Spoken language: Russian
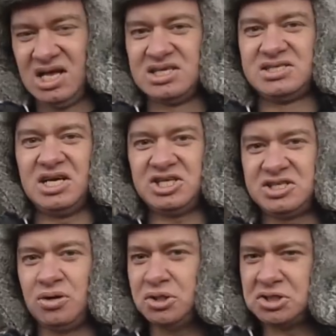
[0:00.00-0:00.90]

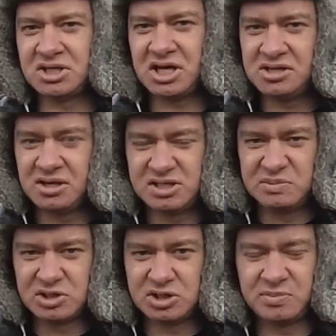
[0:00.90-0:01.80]
Значит, очень хотелось
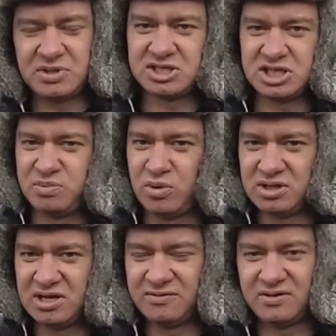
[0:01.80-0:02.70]
бы, чтобы наша
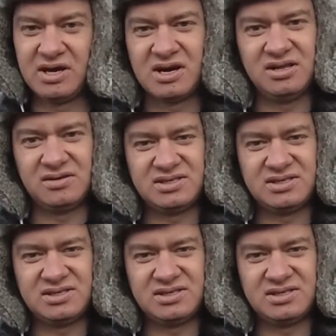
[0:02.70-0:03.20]
сборная выиграла,